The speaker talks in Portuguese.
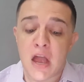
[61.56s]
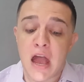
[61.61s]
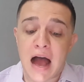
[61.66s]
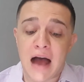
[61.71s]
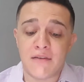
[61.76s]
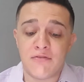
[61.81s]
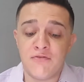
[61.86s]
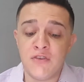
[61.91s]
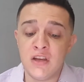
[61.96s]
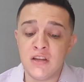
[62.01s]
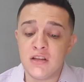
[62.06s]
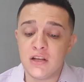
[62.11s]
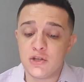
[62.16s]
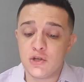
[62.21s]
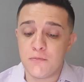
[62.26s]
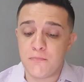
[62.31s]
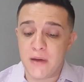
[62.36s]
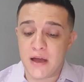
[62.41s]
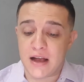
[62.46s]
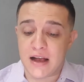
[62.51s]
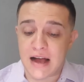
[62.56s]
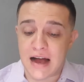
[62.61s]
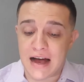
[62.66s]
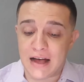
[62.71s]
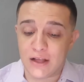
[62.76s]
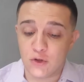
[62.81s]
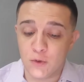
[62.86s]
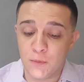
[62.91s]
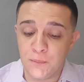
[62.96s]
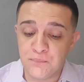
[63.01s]
A vida de
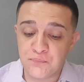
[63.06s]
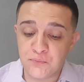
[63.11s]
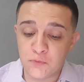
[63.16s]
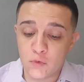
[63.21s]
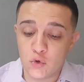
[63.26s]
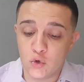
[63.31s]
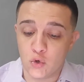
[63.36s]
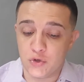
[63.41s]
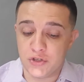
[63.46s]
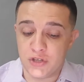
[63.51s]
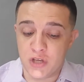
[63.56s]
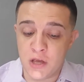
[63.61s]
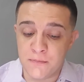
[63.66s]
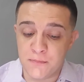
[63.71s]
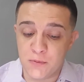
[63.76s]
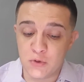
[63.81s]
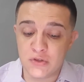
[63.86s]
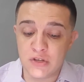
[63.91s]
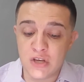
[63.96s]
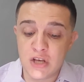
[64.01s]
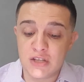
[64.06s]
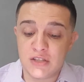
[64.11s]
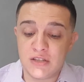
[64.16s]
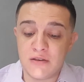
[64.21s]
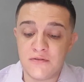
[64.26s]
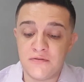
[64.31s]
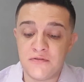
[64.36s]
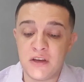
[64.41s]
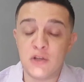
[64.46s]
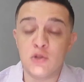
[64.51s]
pecado dos ímpios
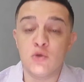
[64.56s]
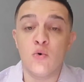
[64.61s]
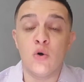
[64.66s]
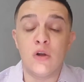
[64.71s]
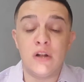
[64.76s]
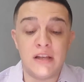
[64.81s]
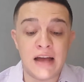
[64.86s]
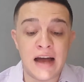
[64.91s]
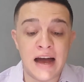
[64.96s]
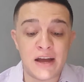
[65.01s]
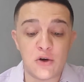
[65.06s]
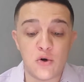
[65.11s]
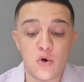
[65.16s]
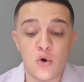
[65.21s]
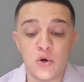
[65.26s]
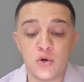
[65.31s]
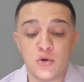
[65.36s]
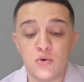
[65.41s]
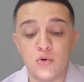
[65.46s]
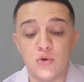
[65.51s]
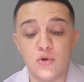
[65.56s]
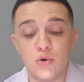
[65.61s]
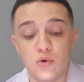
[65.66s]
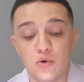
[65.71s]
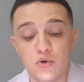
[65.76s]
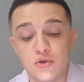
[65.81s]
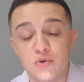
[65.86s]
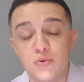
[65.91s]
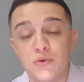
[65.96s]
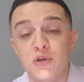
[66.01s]
se vê no olhar
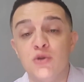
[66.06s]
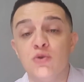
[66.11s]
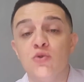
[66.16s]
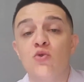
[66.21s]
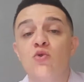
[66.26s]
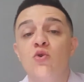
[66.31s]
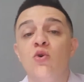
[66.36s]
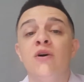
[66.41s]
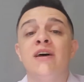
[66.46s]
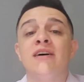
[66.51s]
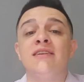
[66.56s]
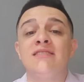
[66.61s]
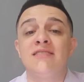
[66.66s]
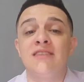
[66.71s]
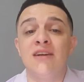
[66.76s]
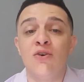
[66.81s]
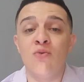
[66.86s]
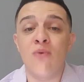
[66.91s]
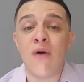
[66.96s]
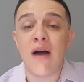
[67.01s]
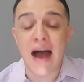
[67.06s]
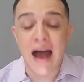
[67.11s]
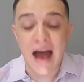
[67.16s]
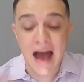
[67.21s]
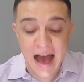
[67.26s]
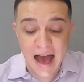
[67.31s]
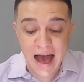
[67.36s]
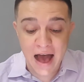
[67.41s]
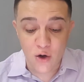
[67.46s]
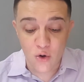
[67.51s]
orgulhoso e no coração
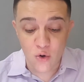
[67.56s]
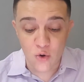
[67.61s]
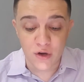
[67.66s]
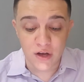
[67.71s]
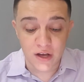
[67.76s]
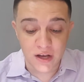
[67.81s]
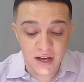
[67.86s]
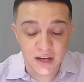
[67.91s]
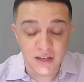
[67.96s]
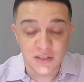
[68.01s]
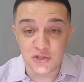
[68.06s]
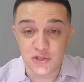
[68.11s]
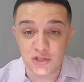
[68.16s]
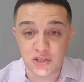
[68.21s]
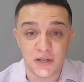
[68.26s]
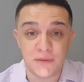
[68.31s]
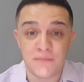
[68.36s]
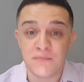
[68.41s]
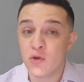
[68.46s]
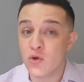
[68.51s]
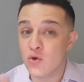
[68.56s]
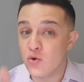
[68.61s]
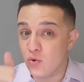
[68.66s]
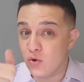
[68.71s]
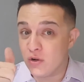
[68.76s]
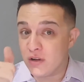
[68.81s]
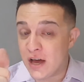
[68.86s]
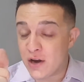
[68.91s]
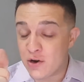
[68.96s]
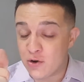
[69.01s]
arrogante.
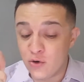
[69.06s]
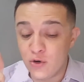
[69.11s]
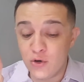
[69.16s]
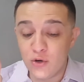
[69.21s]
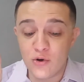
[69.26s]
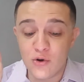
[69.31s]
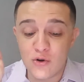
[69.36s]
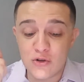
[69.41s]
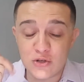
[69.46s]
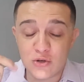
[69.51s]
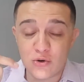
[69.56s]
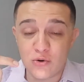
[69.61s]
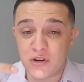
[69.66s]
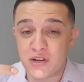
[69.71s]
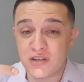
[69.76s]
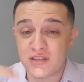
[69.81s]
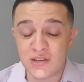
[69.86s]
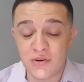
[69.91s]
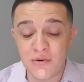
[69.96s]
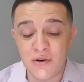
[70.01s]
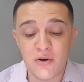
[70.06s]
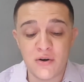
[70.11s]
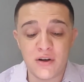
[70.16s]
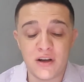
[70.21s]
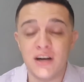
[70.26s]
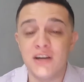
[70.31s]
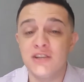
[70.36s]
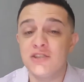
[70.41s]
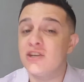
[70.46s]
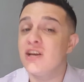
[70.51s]
Olhar orgulhoso e coração
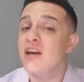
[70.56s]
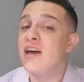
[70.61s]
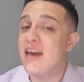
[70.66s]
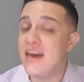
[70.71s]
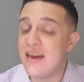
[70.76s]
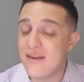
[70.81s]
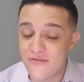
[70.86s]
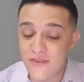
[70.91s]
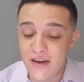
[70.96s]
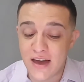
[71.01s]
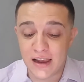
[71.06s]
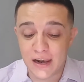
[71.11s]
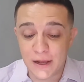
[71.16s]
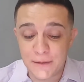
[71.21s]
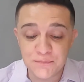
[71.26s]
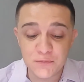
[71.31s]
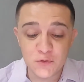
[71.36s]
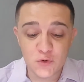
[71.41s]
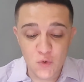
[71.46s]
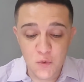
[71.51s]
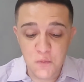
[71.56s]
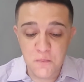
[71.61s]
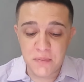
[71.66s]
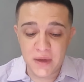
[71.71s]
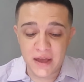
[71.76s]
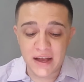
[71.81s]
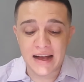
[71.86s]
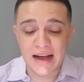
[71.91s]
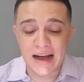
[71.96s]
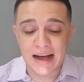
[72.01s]
arrogante revela um
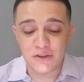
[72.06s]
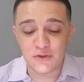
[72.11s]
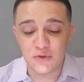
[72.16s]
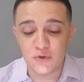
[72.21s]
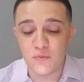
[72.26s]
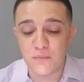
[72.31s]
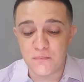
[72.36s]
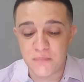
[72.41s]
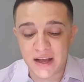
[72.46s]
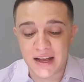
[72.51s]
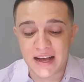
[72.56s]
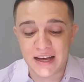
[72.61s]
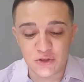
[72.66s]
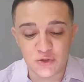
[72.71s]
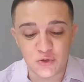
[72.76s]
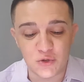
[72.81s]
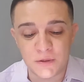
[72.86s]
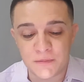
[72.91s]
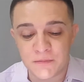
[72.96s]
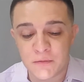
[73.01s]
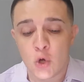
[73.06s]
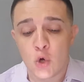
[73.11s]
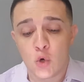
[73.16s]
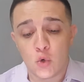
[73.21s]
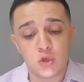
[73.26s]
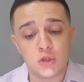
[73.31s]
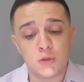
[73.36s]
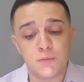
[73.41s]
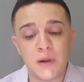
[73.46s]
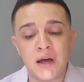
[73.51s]
pecado, um pecador.
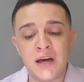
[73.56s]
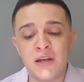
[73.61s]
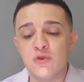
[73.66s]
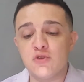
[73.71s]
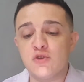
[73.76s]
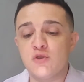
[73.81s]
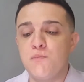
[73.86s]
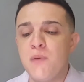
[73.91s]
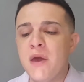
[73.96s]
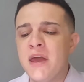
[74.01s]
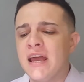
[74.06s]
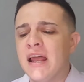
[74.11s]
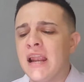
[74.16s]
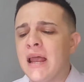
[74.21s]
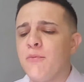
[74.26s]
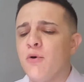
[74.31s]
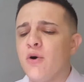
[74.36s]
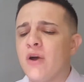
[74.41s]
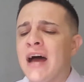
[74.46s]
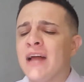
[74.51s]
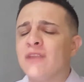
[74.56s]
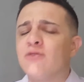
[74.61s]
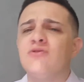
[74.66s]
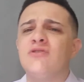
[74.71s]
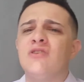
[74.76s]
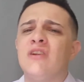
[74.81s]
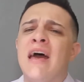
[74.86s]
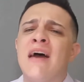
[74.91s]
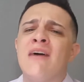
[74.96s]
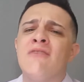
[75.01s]
Os planos bem
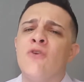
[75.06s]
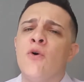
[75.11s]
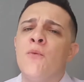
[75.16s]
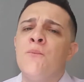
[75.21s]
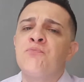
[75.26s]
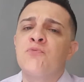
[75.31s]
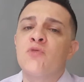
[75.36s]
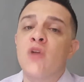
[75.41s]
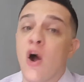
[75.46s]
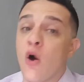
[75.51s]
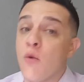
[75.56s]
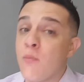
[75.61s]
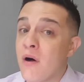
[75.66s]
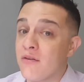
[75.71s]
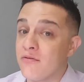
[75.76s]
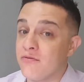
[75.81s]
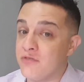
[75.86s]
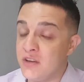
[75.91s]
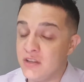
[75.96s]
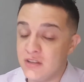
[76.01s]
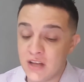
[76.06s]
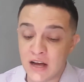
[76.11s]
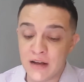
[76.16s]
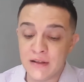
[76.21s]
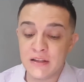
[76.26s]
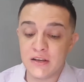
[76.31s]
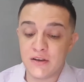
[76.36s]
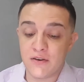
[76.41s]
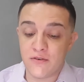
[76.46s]
elaborados levam a uma vida